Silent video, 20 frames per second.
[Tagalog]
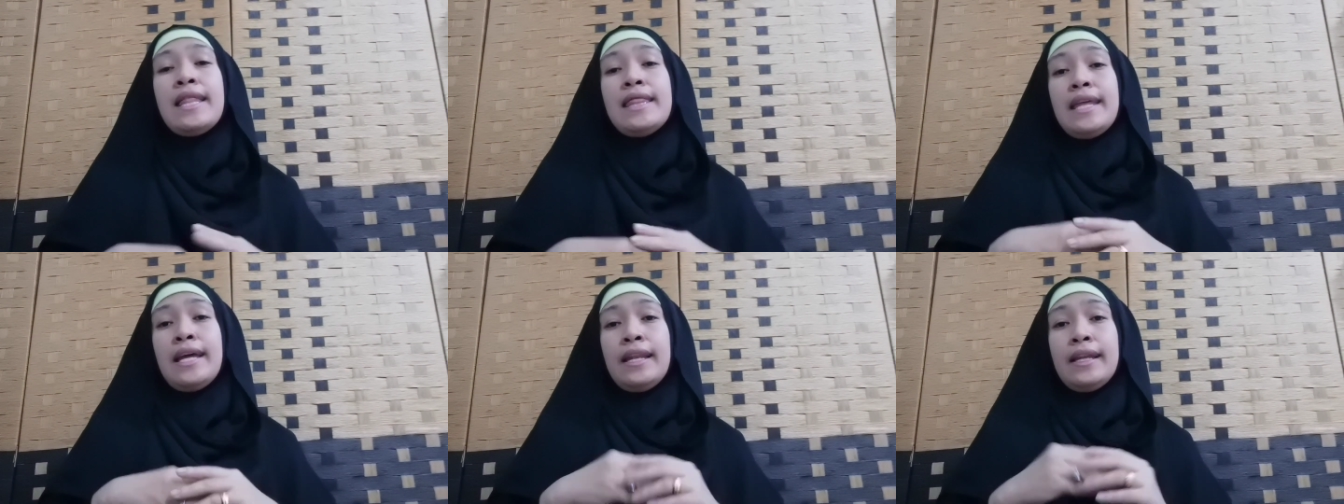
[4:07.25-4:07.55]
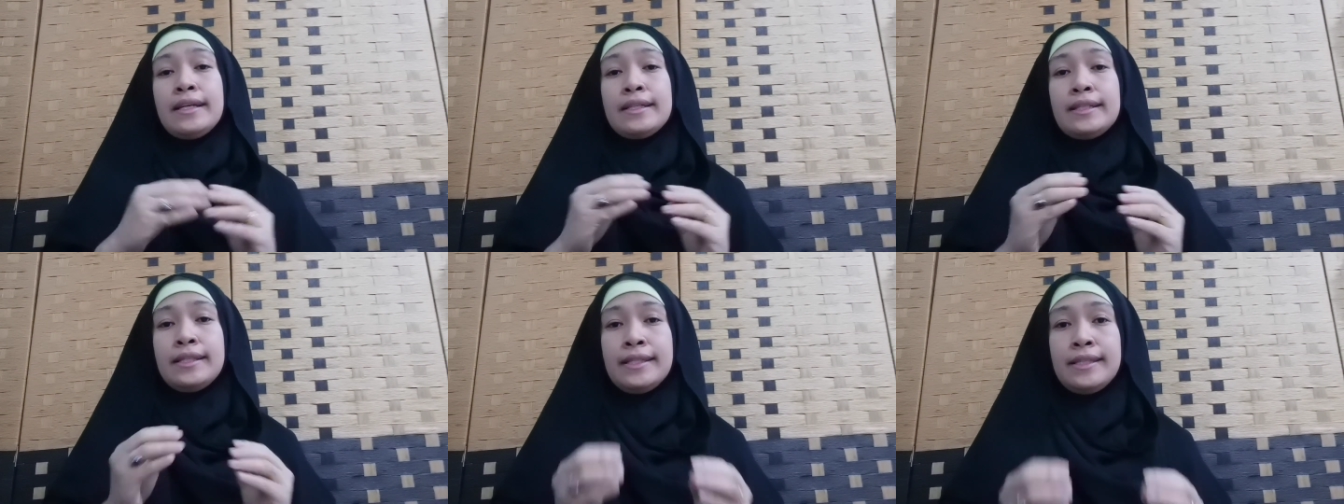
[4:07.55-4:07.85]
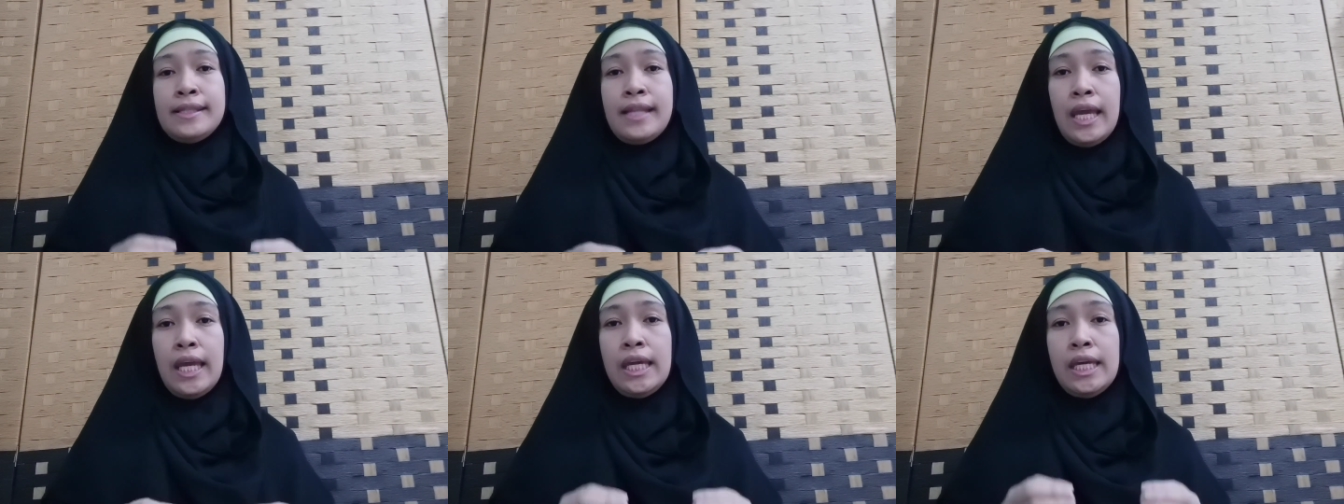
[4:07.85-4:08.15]
na
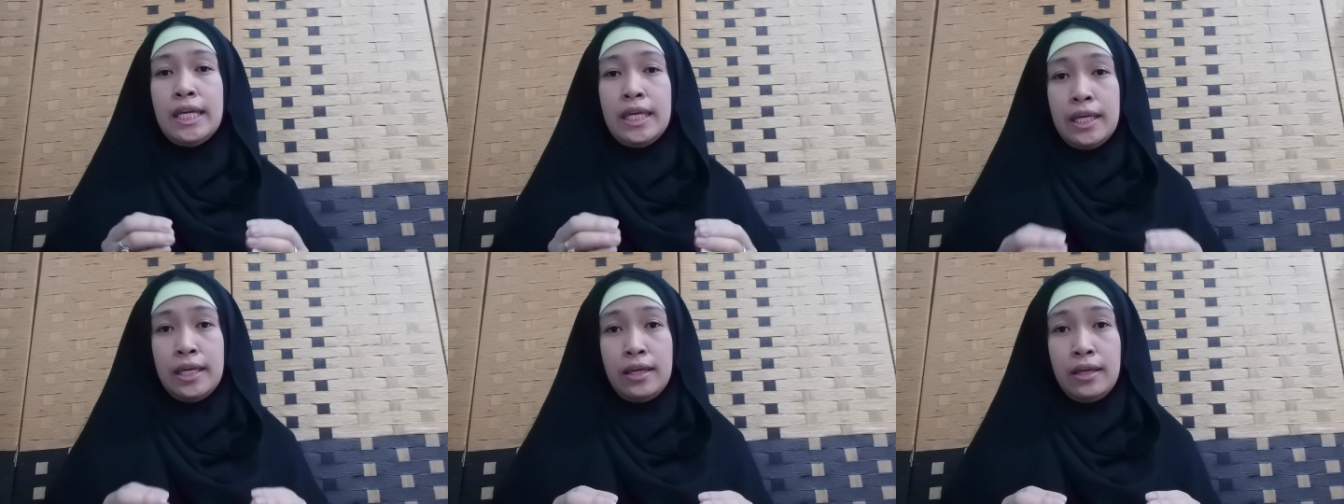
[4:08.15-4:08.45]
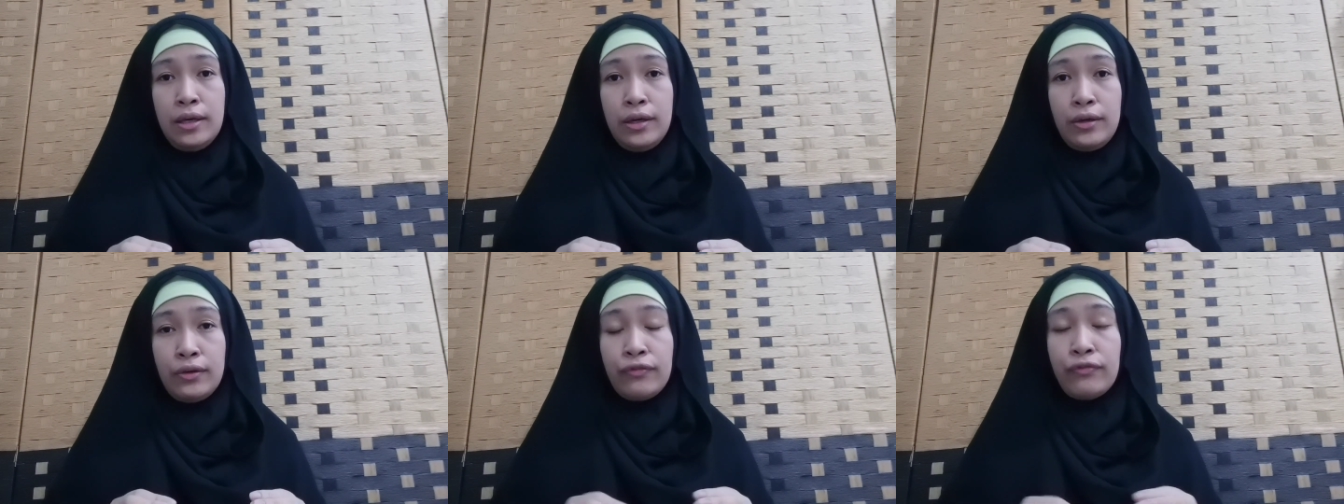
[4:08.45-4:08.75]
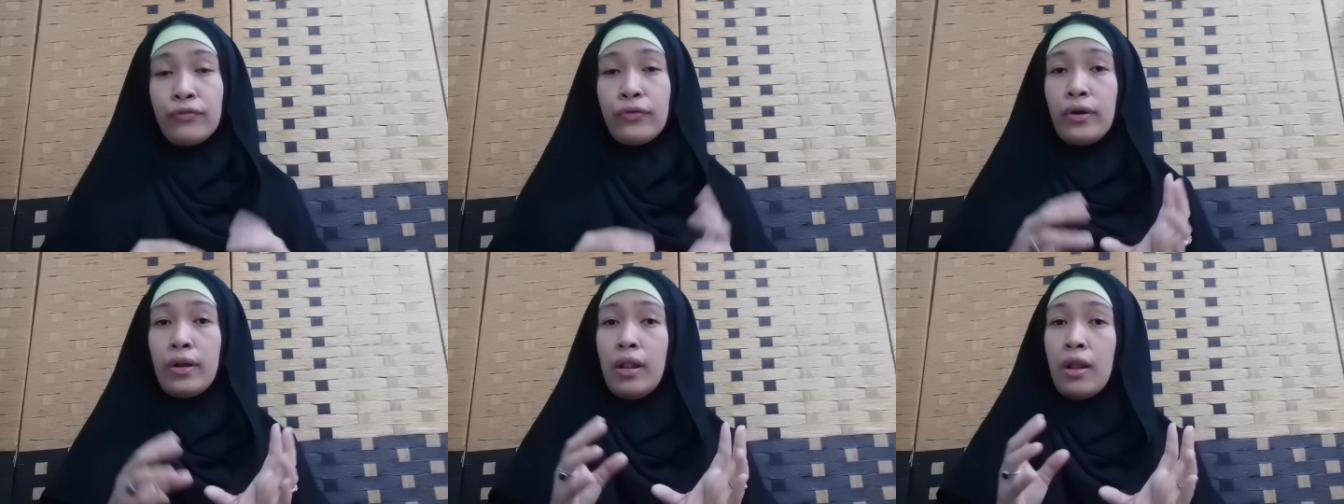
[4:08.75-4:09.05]
nagstay
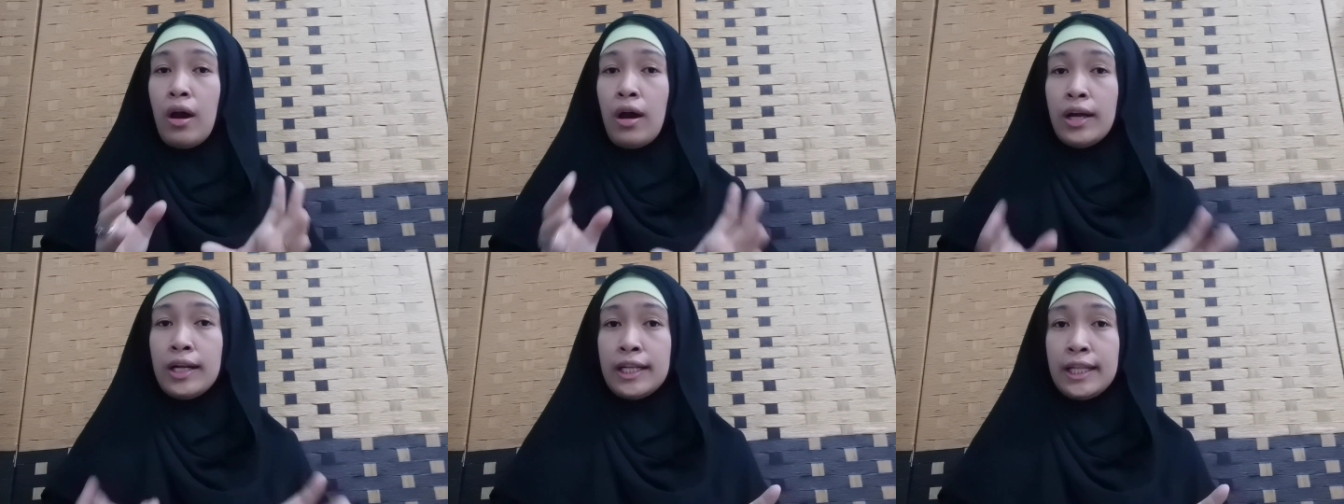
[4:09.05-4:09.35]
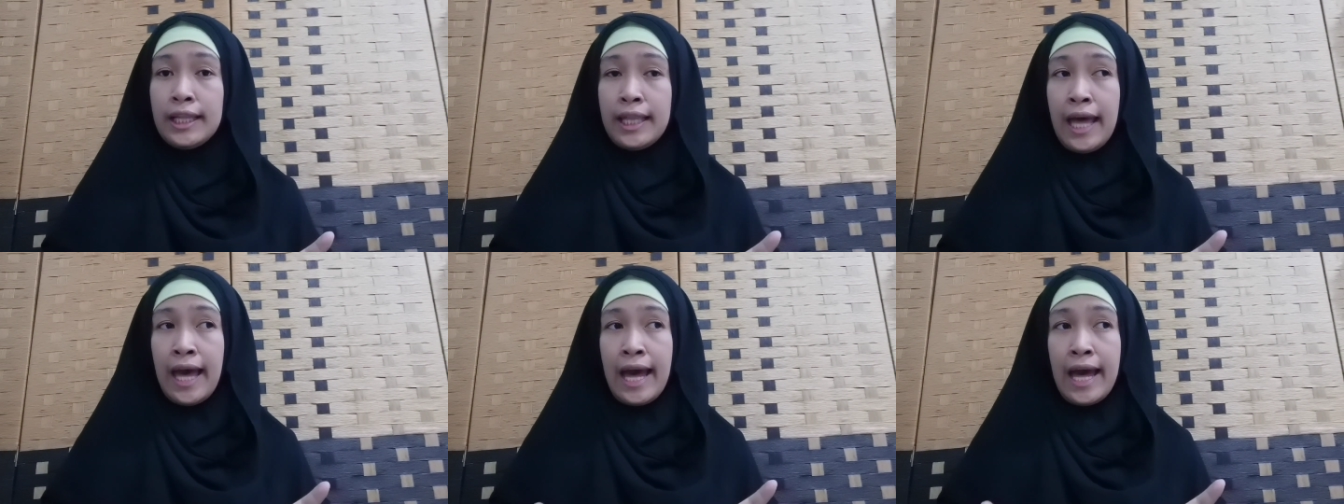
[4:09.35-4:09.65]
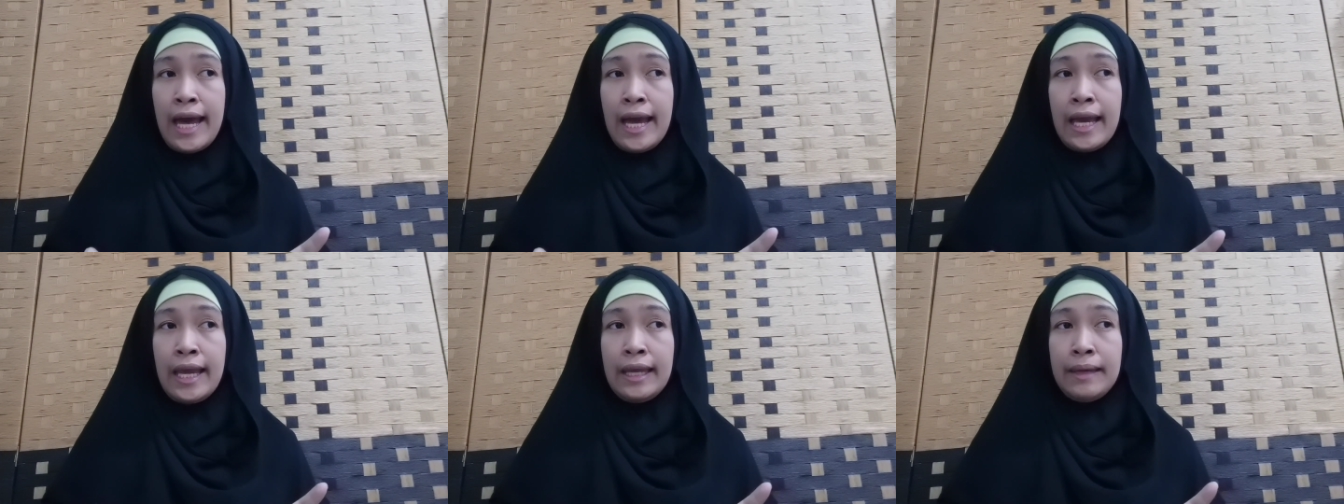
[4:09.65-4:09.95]
here for a long
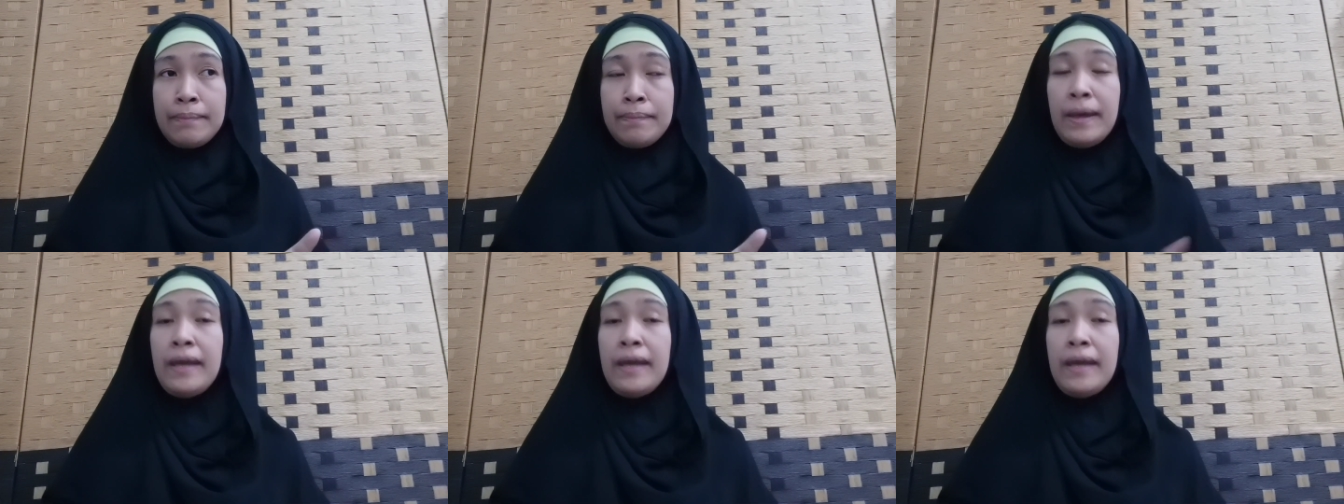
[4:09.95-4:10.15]
time,